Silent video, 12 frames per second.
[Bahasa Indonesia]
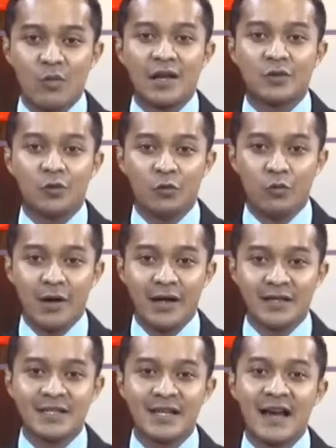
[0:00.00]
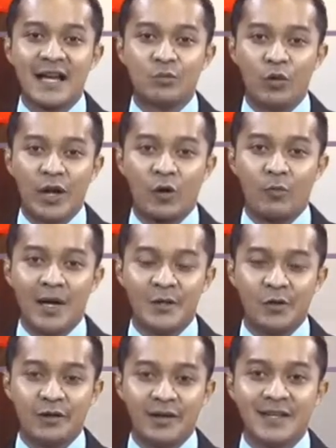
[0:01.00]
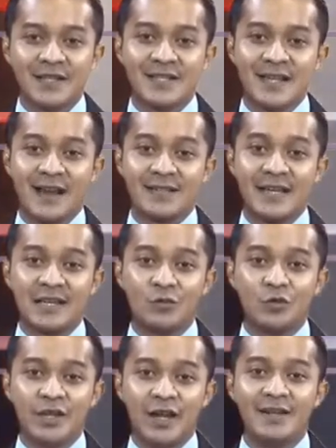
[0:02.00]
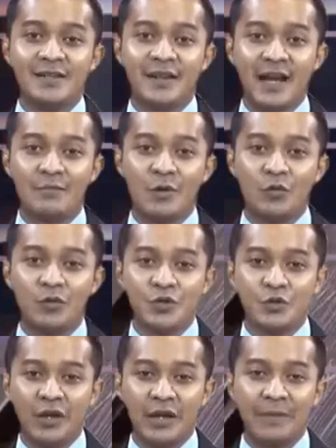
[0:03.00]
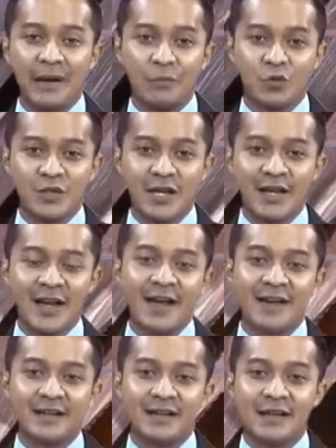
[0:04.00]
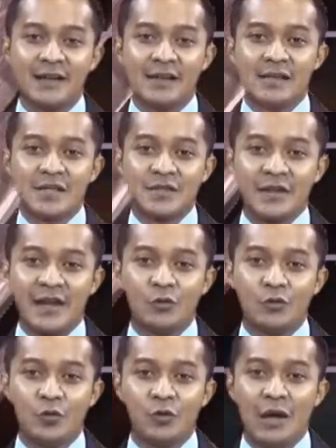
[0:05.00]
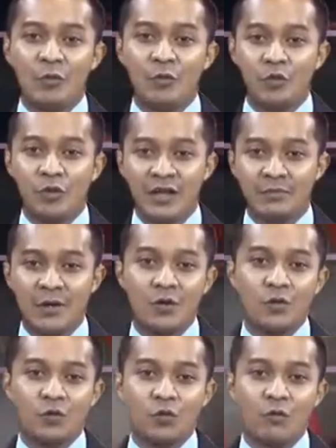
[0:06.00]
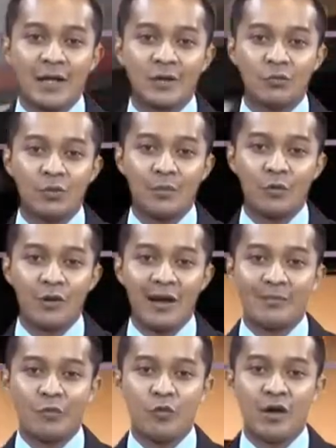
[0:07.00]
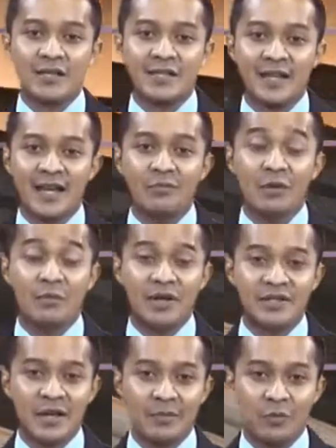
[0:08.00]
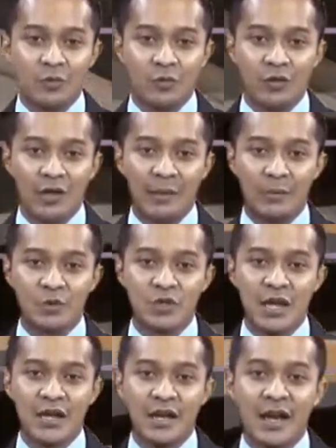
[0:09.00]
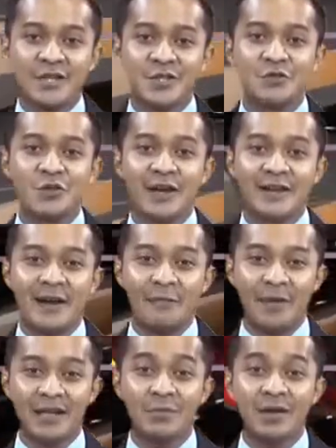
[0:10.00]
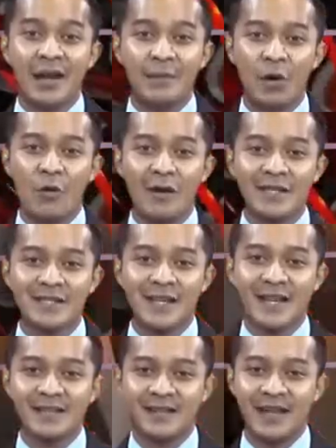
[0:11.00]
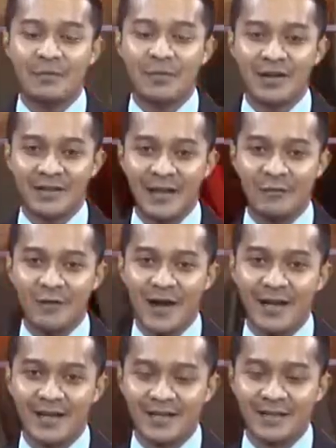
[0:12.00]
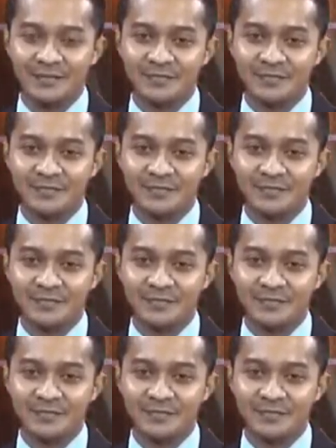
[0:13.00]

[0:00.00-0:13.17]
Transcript: waktu luang saat bulan Ramadan, salah satunya dengan mengunjungi perpustakaan. Selain untuk ngabuburit menunggu waktu berbuka puasa, membaca buku di perpustakaan juga dapat menambah wawasan dan pengetahuan.